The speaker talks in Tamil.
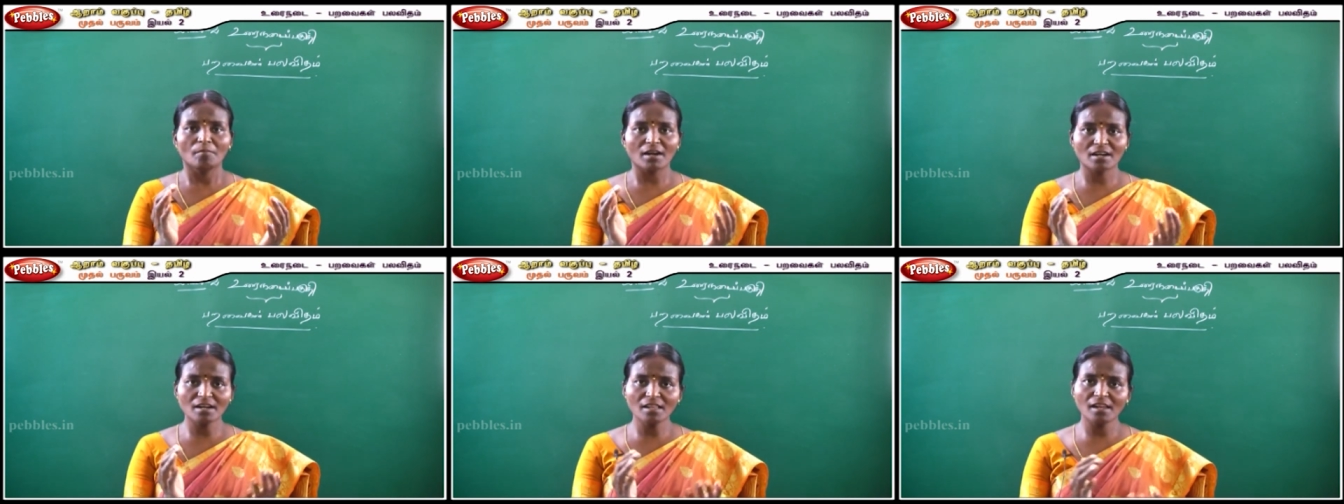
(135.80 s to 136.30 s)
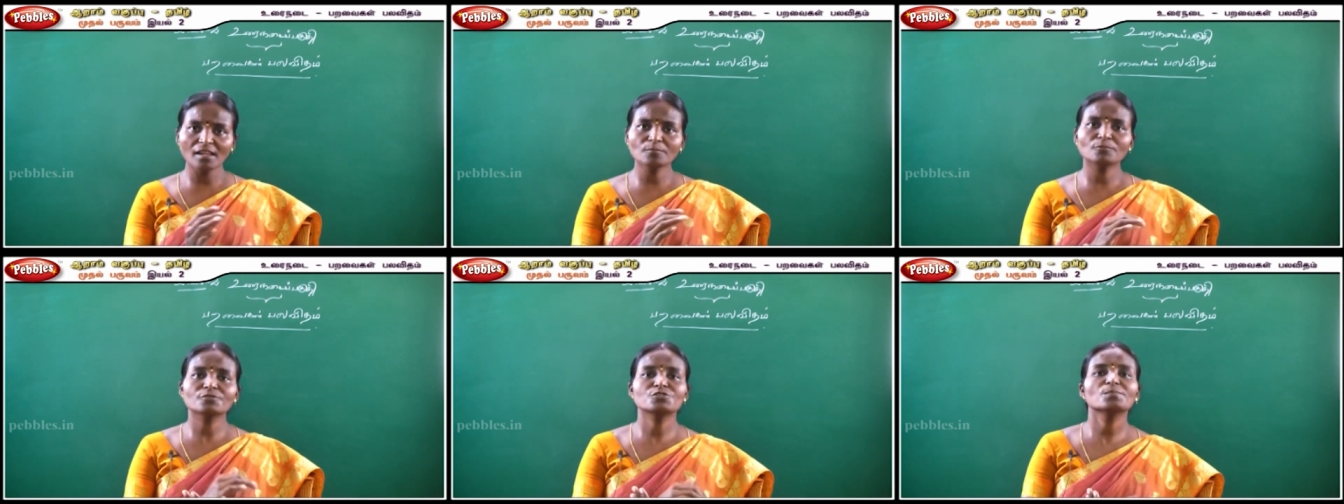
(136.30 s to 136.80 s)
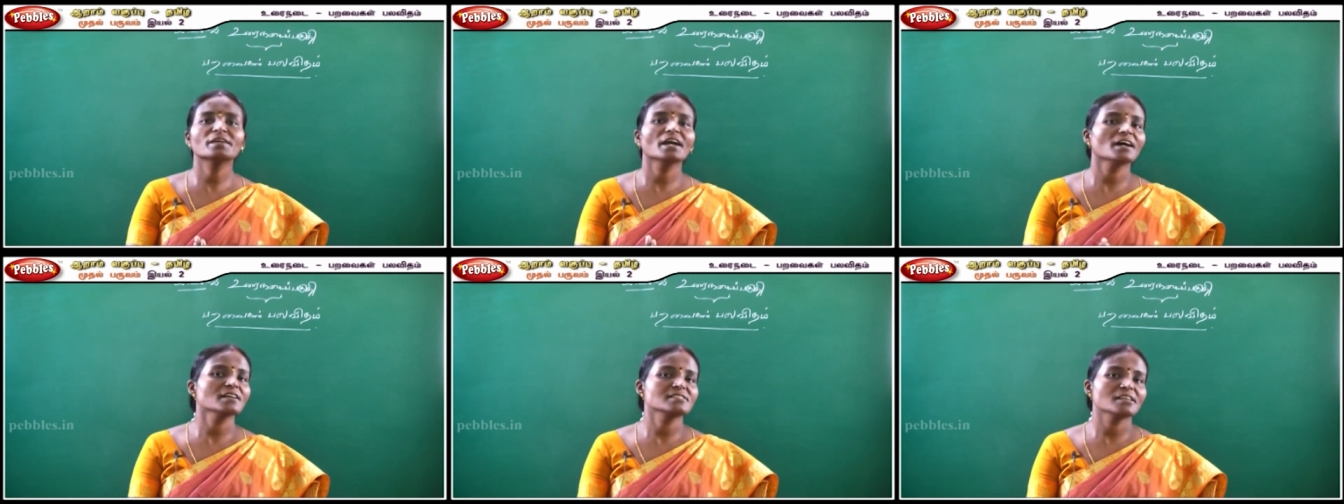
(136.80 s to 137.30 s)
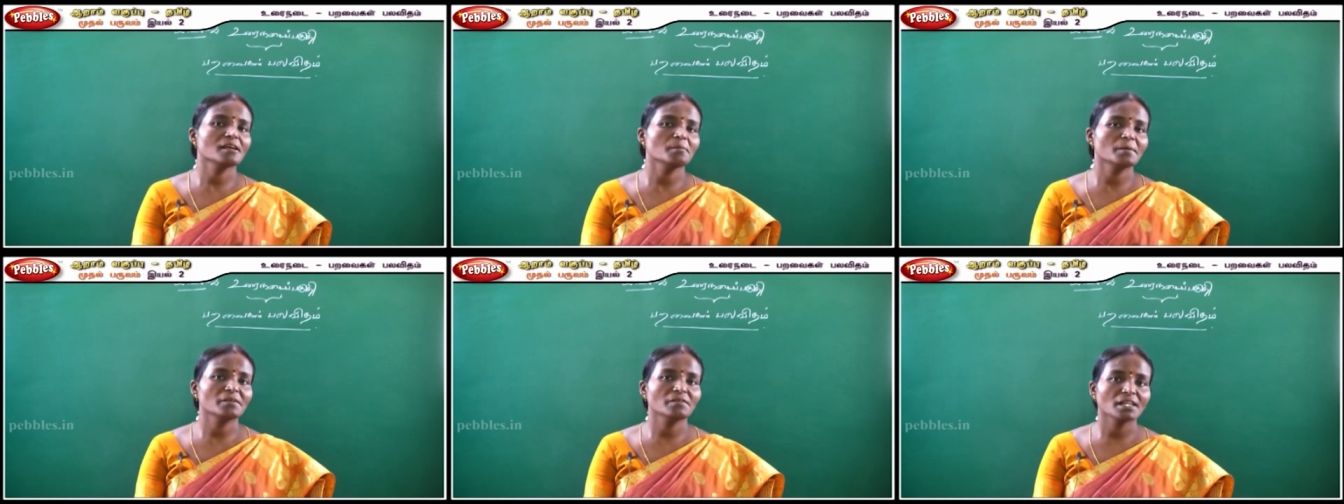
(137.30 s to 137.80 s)
மக்கள் எல்லாம் ஒற்றுமையாக
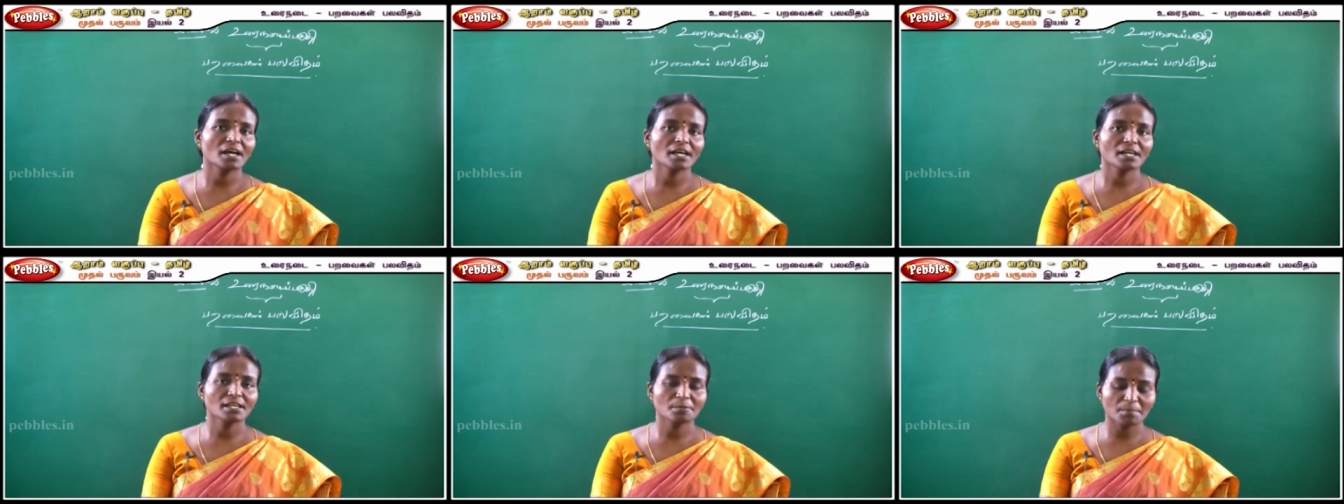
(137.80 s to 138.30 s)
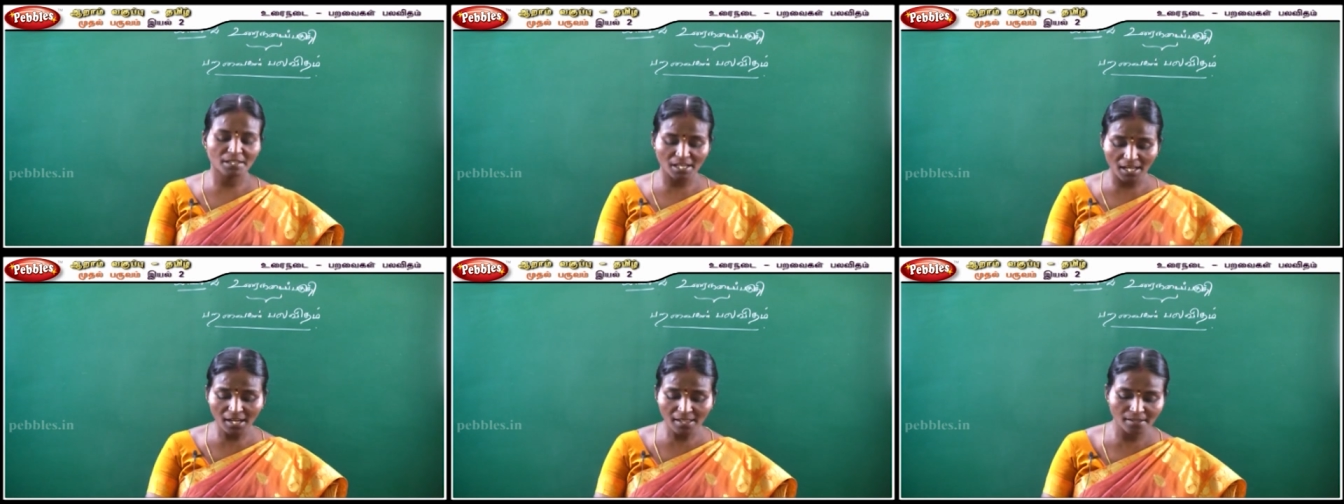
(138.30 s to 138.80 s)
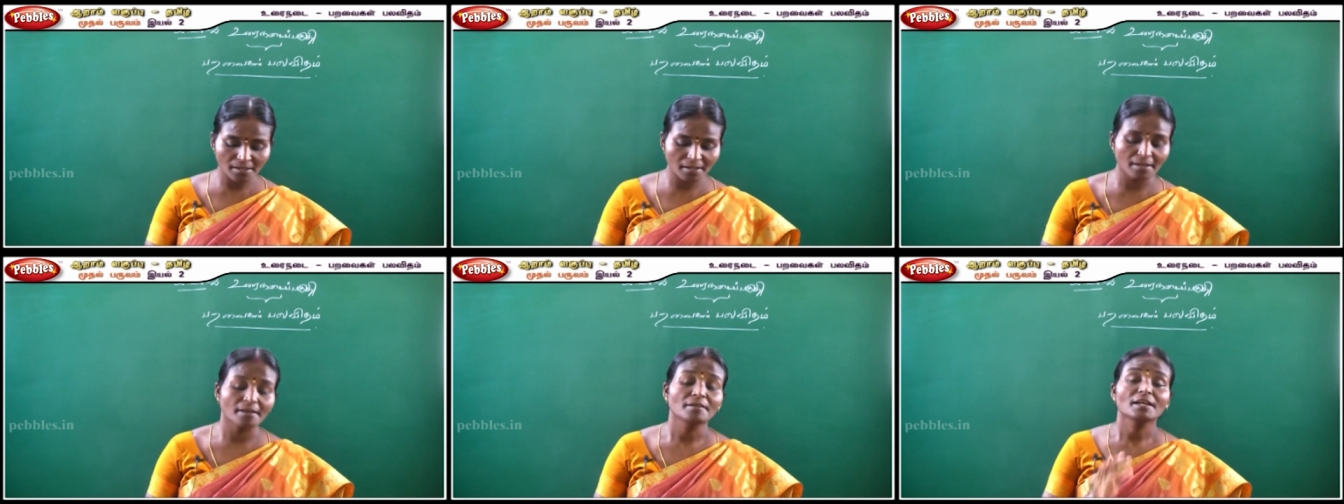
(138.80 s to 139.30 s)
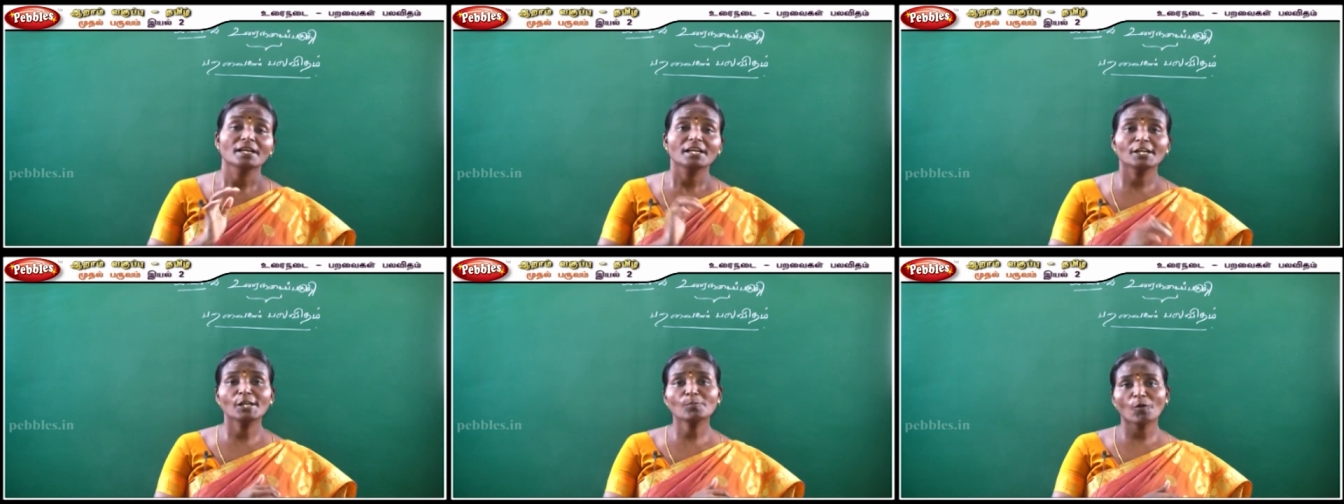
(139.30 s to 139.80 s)
செயல்படுவதாக இருப்பதனால அந்த
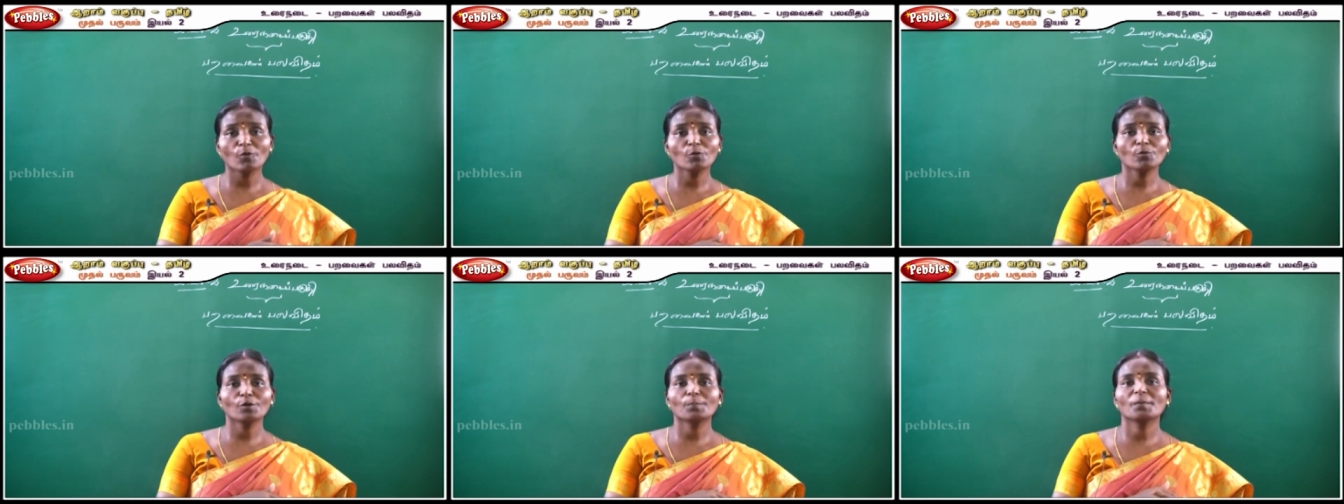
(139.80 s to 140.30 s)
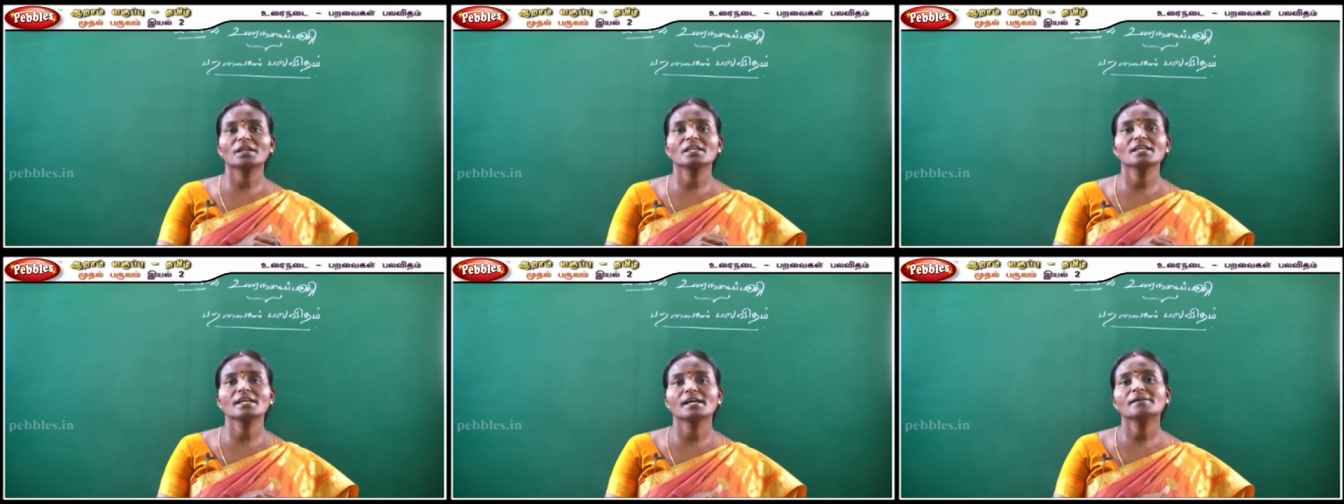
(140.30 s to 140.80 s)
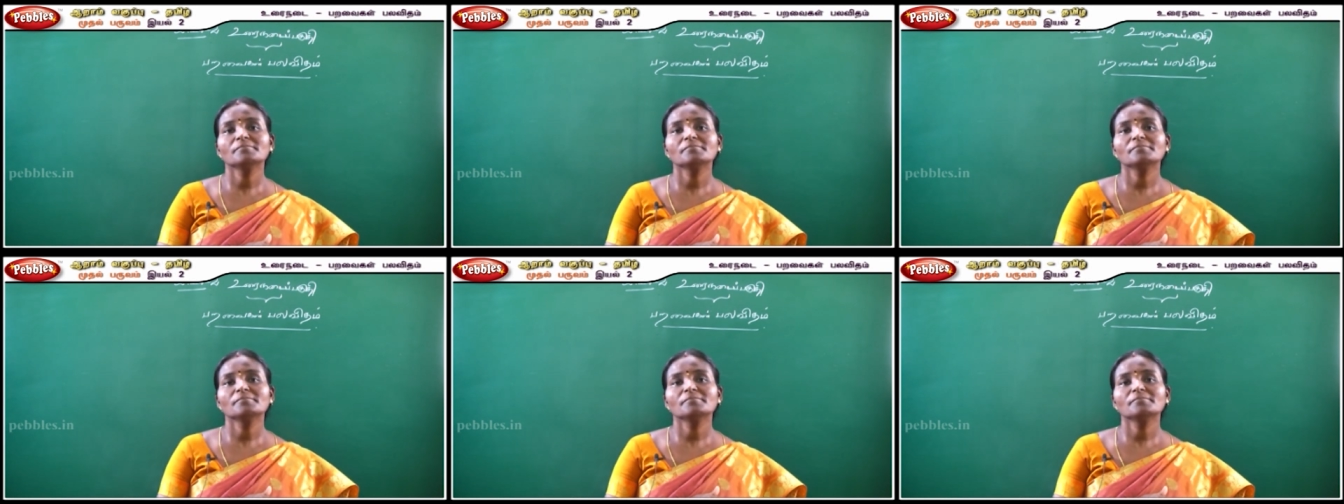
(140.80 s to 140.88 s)
இடம் அவ்வளோ ஒரு பெரிய